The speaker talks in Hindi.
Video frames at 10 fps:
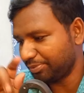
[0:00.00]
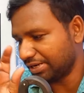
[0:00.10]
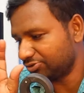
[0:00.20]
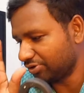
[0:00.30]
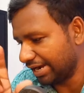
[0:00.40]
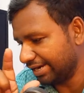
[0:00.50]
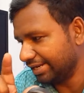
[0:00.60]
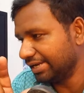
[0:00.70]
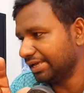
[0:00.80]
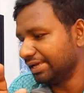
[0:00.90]
से मेरा जो
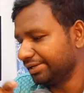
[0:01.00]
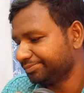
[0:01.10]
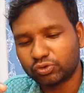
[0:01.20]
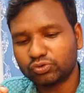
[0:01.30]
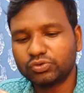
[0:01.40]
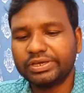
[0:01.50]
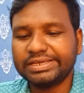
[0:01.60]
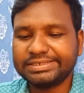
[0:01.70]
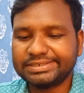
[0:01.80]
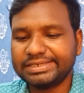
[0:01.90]
हैंडल है सोरो है
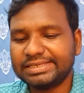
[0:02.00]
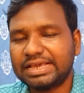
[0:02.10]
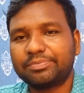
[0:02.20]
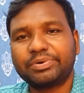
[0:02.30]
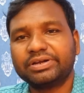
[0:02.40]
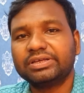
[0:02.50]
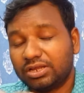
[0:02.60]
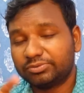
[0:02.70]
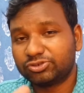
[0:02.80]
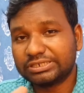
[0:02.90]
इसलिए यहाँ
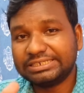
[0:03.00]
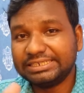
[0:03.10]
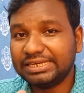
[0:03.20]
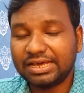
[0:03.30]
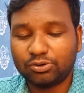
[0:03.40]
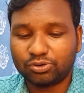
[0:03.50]
पर जो कि ढीला